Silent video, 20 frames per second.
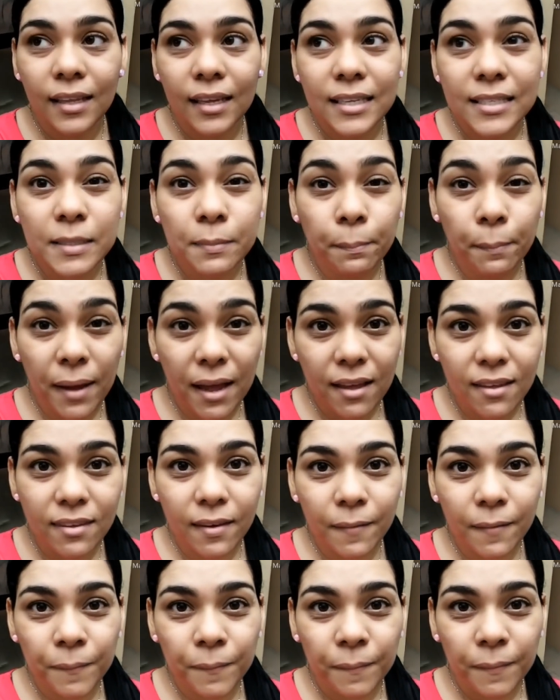de,
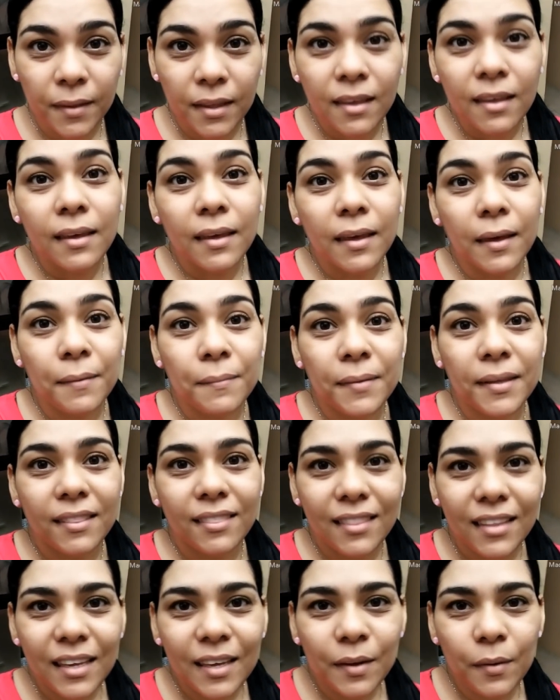España que me
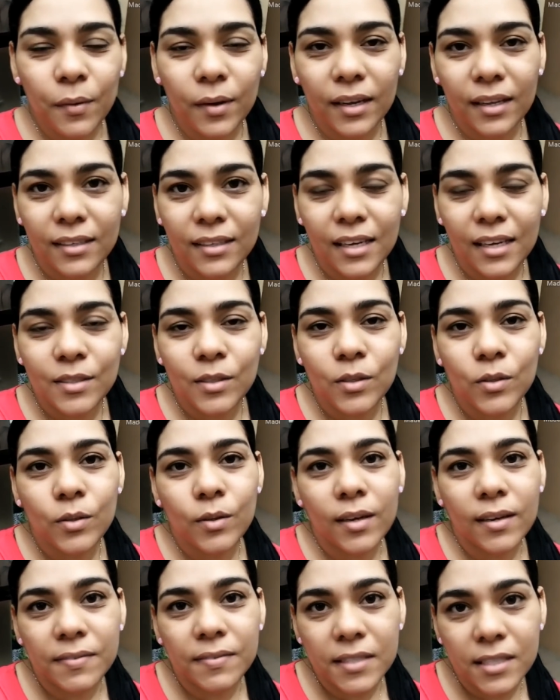dijo que ya hizo
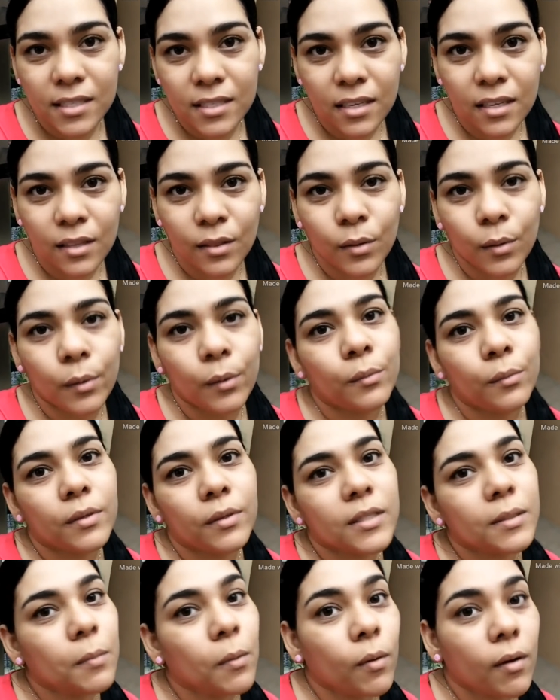su cafecito con
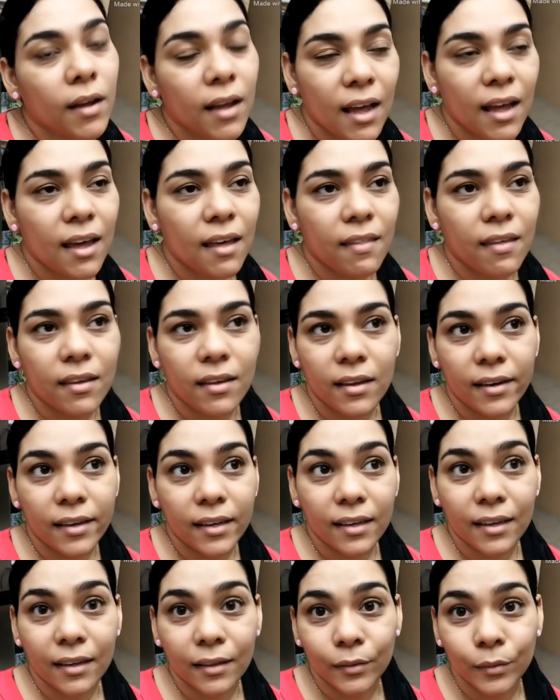nuez moscada y que le
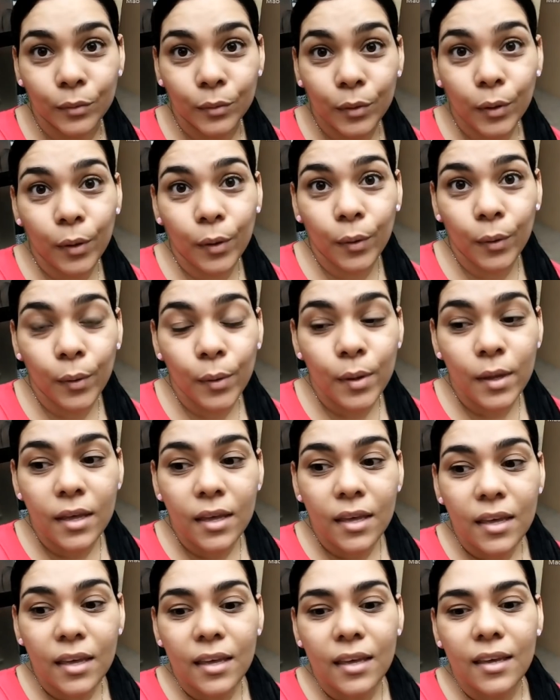encantó.
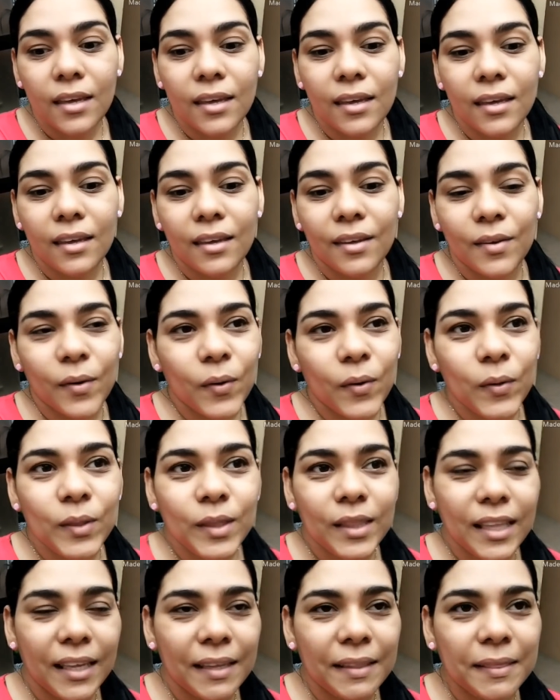Y yo
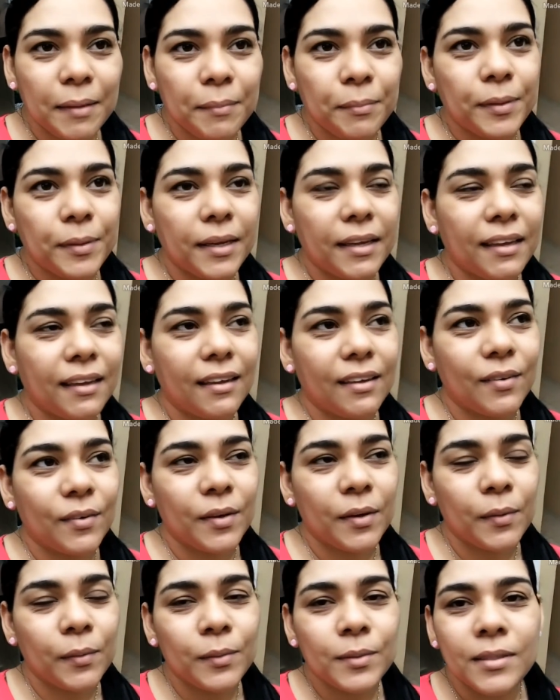contenta porque yo
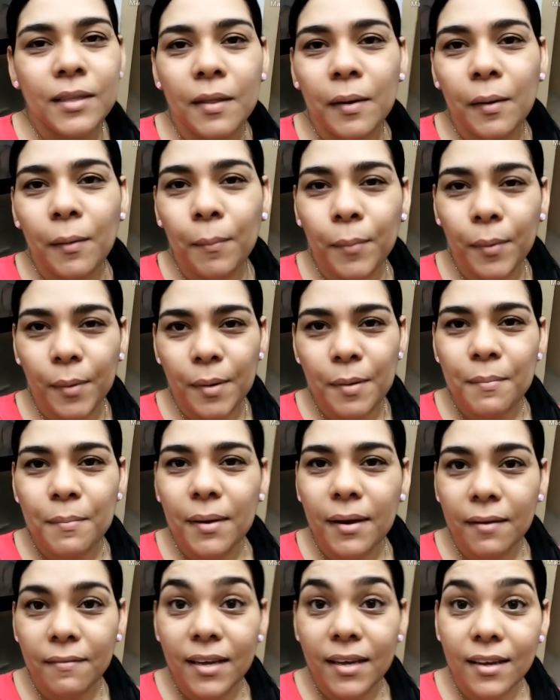quiero que ustedes lo prueben
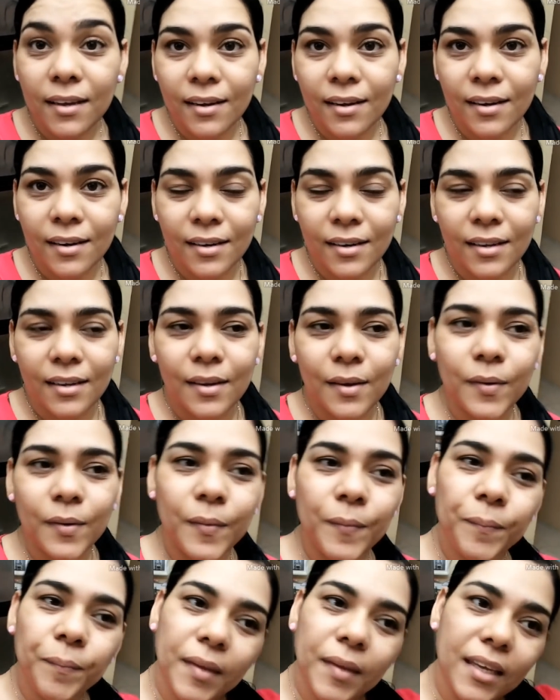para que vean que es
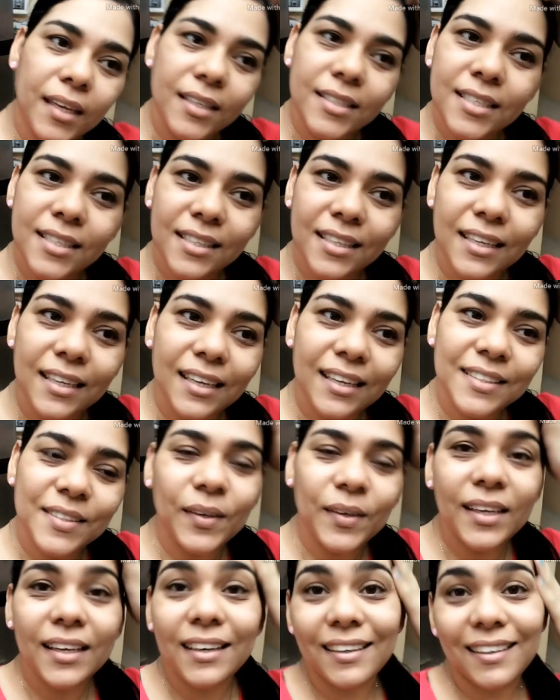rico. Y sí,
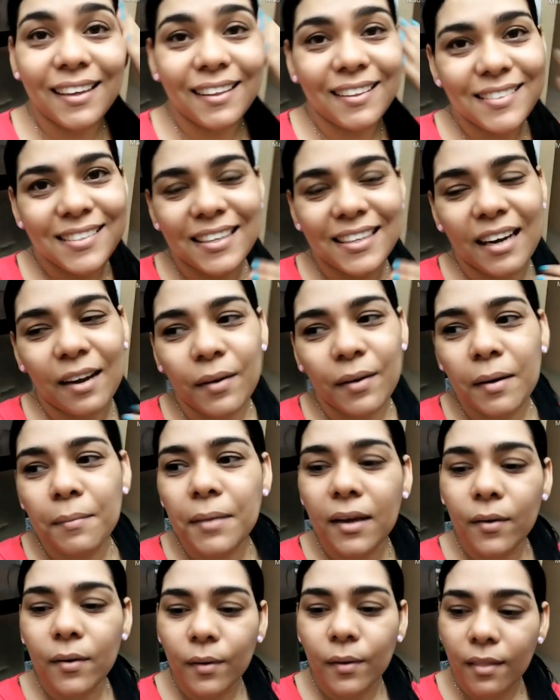eso le quería decir. Ahora
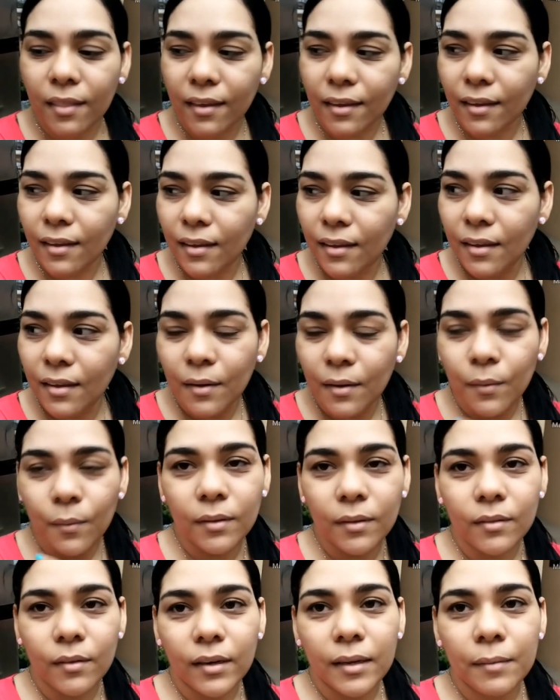me acordé
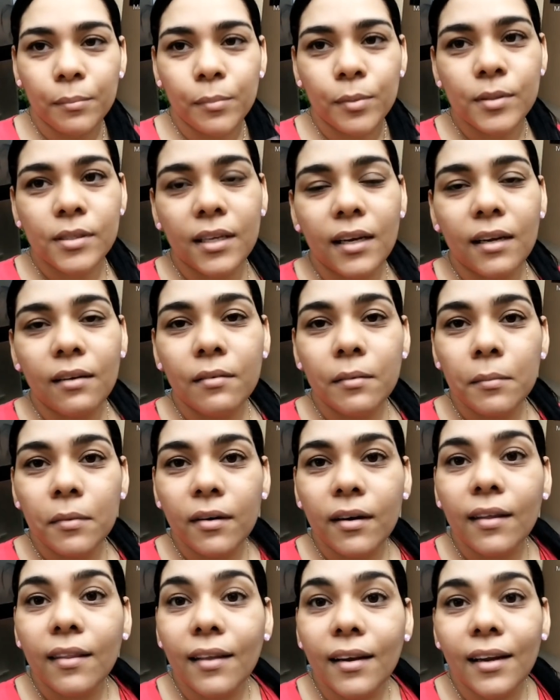cuando le puse la nuez
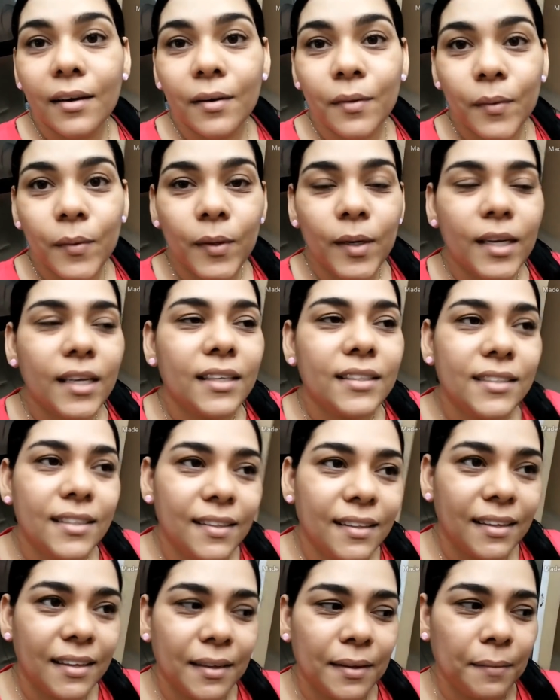mocada al arroz con leche
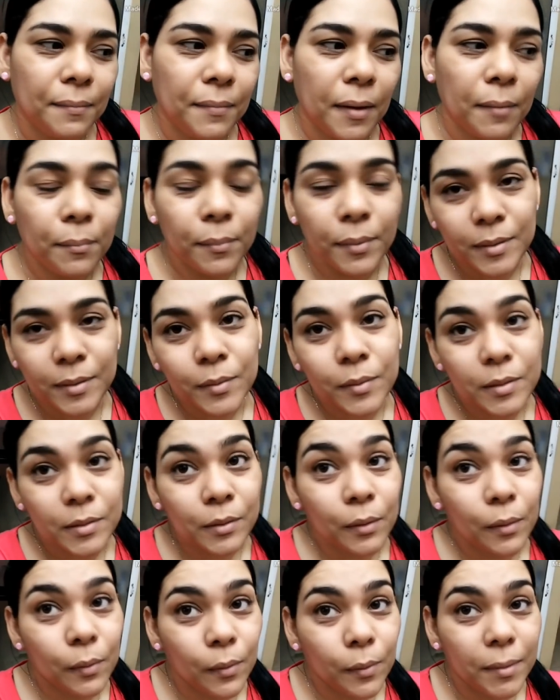de que me han puesto
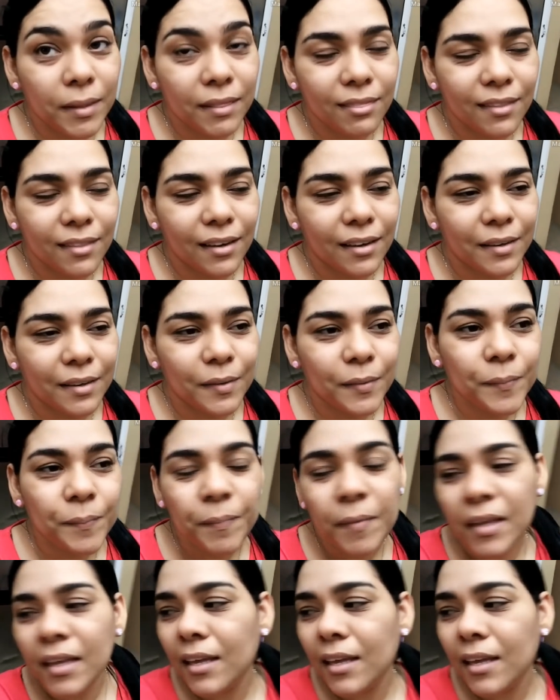eso en los comentarios.